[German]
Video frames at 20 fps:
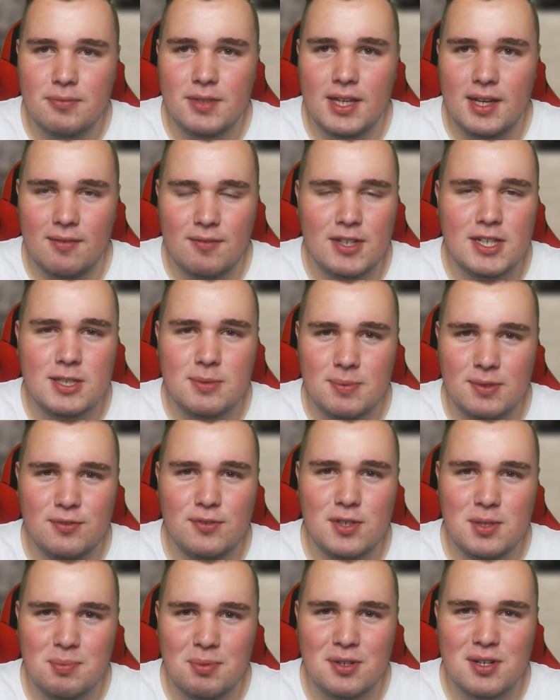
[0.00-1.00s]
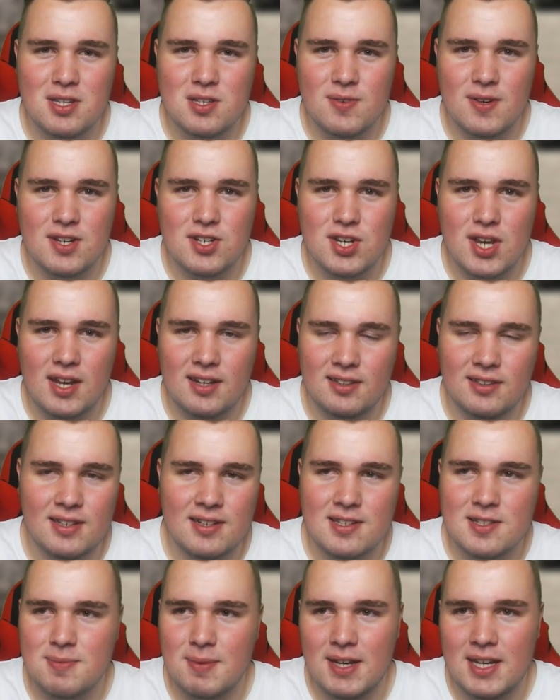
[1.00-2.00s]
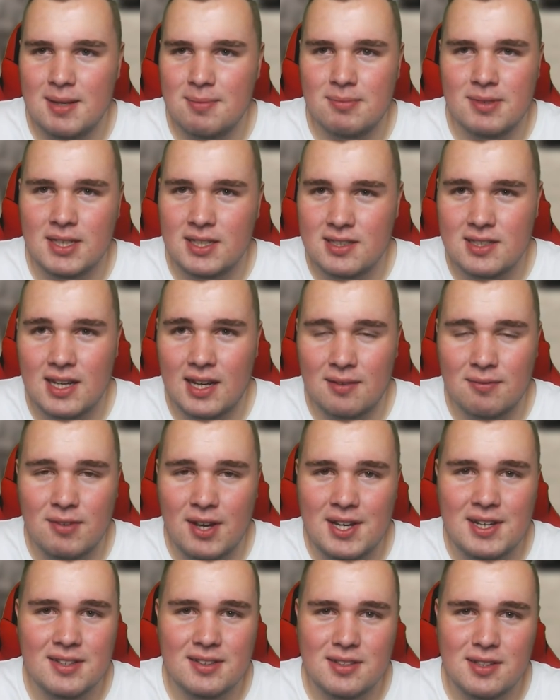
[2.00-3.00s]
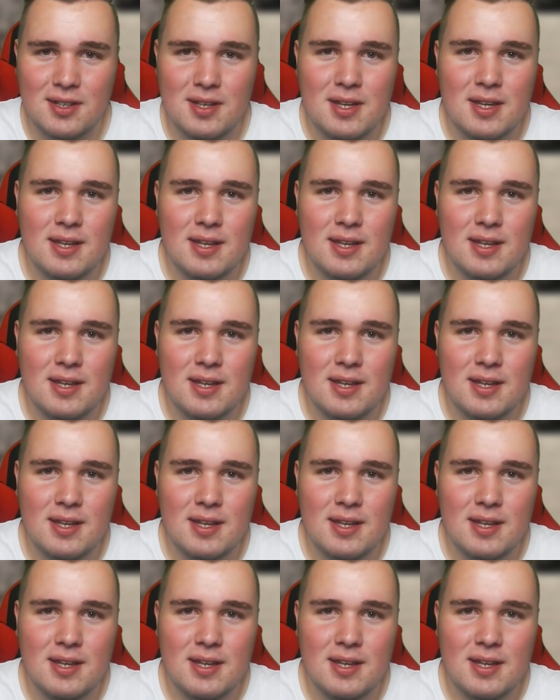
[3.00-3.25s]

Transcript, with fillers: ja, wenn ich mich für die Bundeswehr entscheide, dann ist mein Leben nicht langweilig.